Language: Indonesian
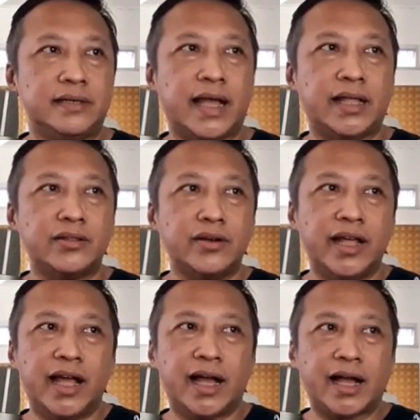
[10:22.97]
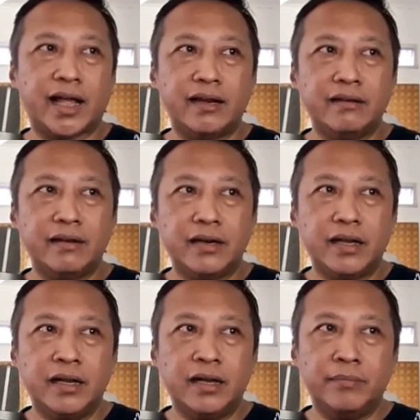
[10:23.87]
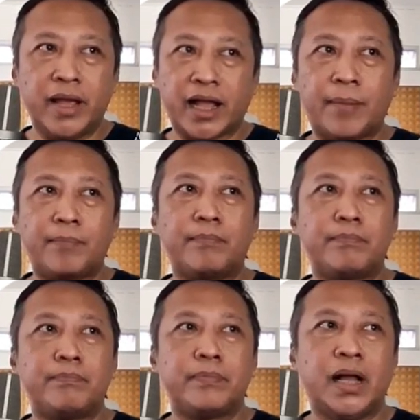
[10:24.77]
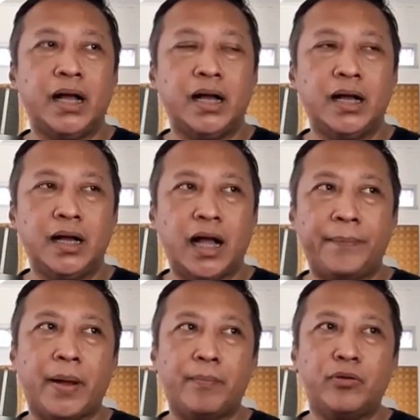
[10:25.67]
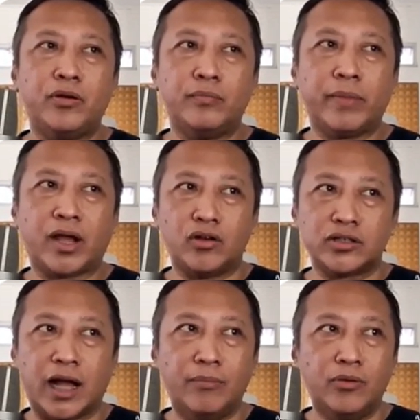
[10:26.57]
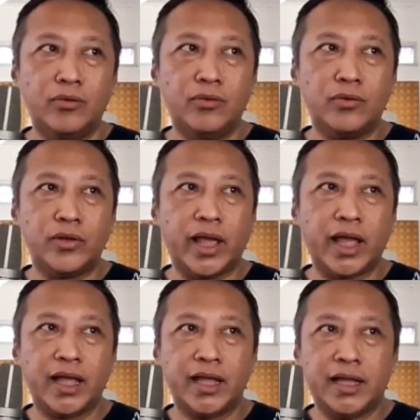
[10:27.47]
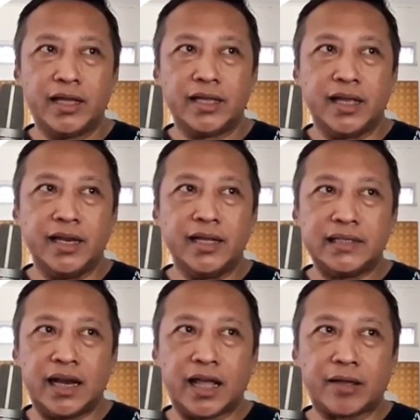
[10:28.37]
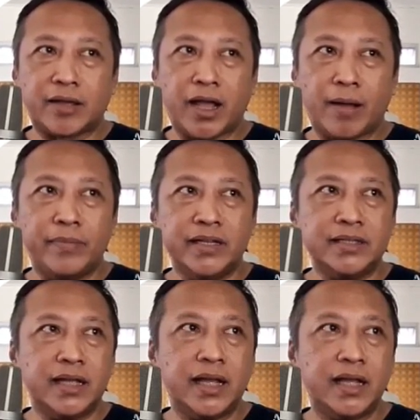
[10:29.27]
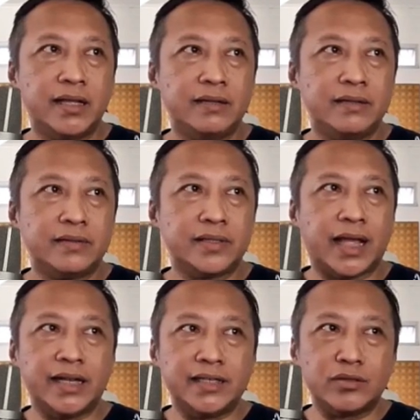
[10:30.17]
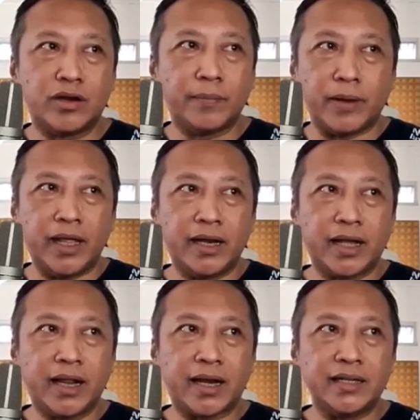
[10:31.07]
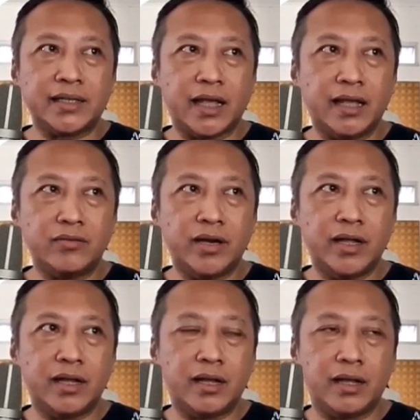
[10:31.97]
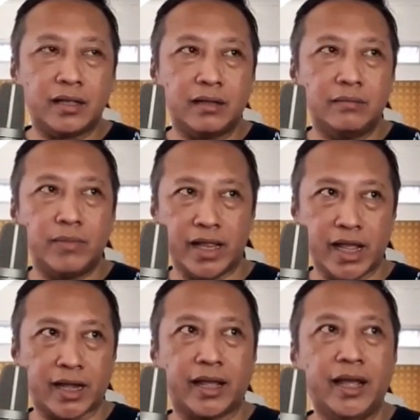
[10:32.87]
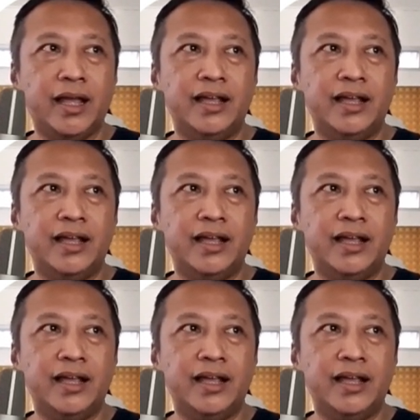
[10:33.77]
Nah itu dia akan eh, backup uh, apapun OS kamu ya. Ini select backup disknya. Nah di situ ada pilihan kan hard disk saya itu ada banyak ya